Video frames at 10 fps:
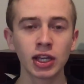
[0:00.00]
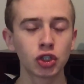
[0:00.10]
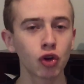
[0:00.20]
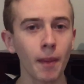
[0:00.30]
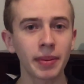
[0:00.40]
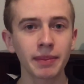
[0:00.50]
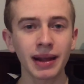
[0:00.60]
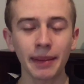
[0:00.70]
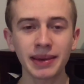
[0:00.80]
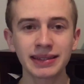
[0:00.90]
Yo a
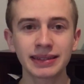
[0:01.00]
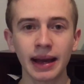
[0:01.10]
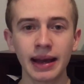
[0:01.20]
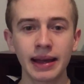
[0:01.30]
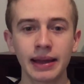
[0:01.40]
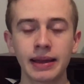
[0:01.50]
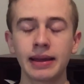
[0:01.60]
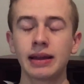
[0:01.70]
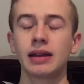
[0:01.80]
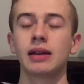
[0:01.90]
primera vista
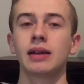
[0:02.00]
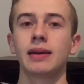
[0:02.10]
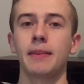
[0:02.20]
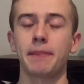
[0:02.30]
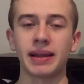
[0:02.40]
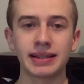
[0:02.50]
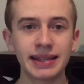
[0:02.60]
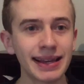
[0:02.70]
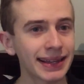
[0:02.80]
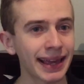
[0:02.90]

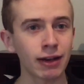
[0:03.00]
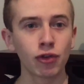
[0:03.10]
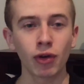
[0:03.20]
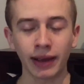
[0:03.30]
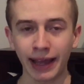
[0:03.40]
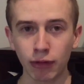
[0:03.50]
pensé que no,